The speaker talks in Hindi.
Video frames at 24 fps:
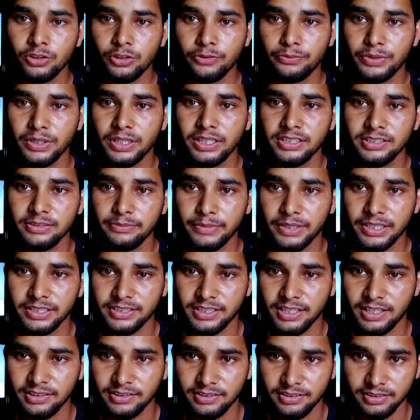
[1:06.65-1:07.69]
तो फ्रेंड्स मेरे
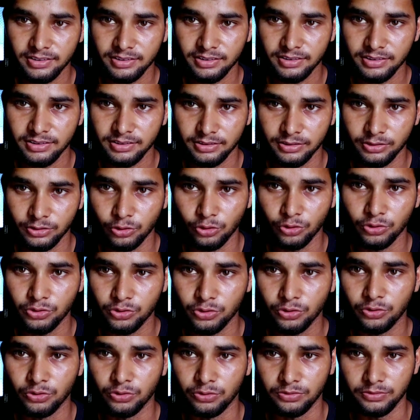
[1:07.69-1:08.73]
साथ दो
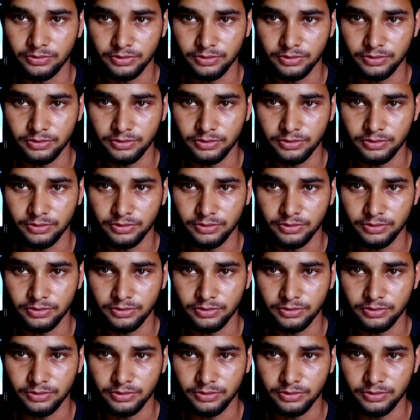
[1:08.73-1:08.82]
सौ